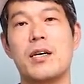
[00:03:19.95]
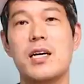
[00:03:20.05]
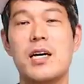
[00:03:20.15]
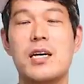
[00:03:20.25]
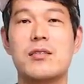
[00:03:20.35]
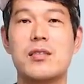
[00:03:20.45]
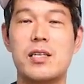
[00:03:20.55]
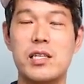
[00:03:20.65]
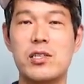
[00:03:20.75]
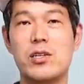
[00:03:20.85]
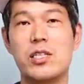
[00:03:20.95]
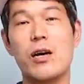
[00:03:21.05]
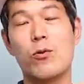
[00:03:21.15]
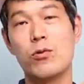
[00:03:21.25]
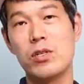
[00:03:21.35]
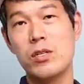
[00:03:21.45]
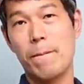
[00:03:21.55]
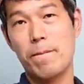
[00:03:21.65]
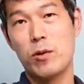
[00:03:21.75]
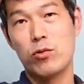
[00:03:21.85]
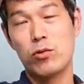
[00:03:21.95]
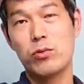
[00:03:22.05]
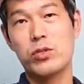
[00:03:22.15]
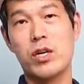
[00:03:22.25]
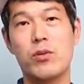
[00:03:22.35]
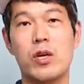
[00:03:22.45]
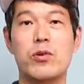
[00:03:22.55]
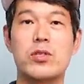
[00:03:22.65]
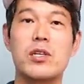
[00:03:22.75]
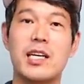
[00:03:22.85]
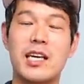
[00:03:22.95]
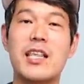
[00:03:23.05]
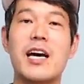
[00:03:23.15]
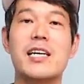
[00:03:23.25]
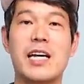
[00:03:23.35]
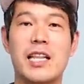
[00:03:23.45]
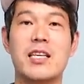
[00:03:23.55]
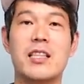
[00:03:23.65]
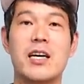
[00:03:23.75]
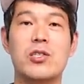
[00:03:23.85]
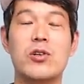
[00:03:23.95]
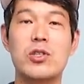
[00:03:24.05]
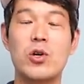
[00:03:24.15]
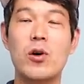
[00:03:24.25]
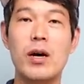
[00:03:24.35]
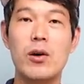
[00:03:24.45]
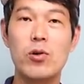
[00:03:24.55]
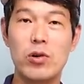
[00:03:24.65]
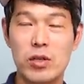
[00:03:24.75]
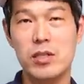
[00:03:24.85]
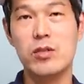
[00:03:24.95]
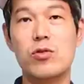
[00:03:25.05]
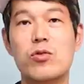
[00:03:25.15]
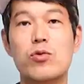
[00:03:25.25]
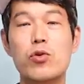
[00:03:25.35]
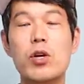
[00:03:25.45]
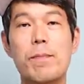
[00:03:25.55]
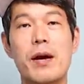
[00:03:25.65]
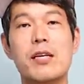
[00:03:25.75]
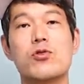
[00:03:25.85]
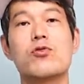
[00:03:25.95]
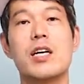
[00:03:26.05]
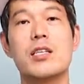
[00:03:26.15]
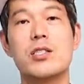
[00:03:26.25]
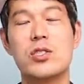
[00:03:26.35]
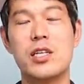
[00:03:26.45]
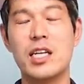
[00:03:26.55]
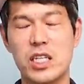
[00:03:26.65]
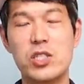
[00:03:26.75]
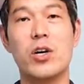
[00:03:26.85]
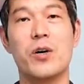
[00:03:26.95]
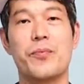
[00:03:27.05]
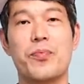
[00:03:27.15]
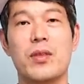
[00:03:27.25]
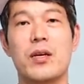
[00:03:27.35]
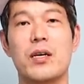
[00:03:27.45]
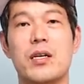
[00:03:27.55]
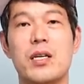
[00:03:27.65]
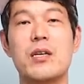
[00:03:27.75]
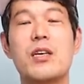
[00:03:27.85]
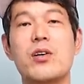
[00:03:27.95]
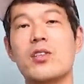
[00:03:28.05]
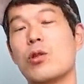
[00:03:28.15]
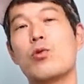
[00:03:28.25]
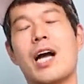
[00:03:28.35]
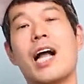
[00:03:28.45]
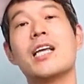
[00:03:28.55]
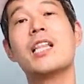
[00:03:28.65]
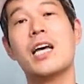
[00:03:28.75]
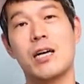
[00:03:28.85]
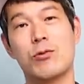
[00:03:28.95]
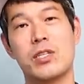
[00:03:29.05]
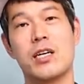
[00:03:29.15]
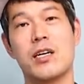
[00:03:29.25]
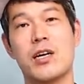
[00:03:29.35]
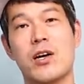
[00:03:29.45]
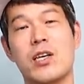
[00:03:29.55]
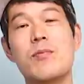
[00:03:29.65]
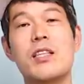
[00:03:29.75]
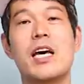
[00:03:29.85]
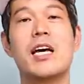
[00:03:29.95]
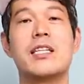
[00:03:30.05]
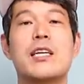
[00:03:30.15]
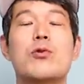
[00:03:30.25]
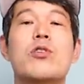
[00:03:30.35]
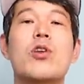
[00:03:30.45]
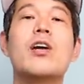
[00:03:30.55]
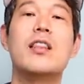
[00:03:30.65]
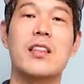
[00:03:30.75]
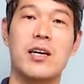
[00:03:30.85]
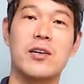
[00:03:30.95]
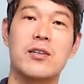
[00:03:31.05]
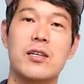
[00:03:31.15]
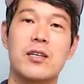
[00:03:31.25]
그러니까 그래서 책 오늘 유튜브 제목이 뭐죠? 기대하지 않는다. 저는 정말로 투입한 순간 그냥 잊어요. 이미 이건 내 돈이 아니다라고 생각을 해요. 이미 내, 내 손을 떠났다요.